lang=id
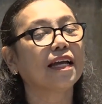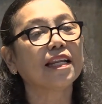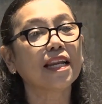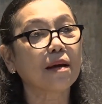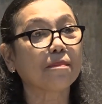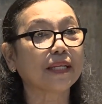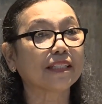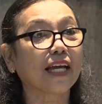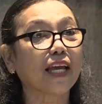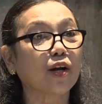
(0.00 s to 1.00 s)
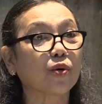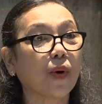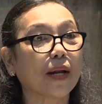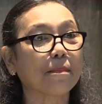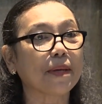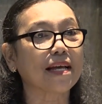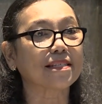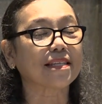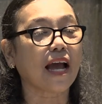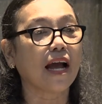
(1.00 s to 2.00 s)
Inilah berita yang luar
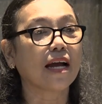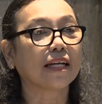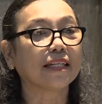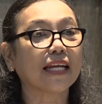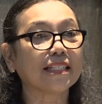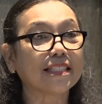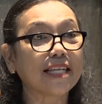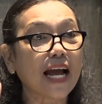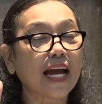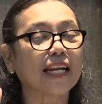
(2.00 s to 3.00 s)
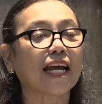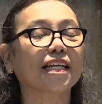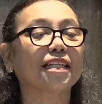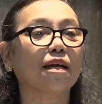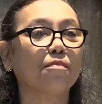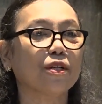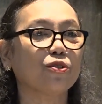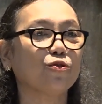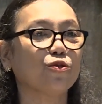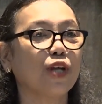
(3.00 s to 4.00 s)
biasa dan janganlah kita
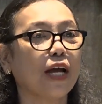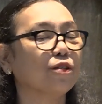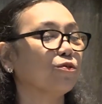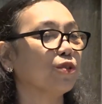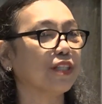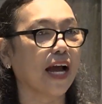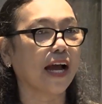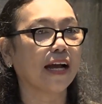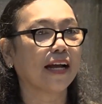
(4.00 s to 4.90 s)
menunda-nunda.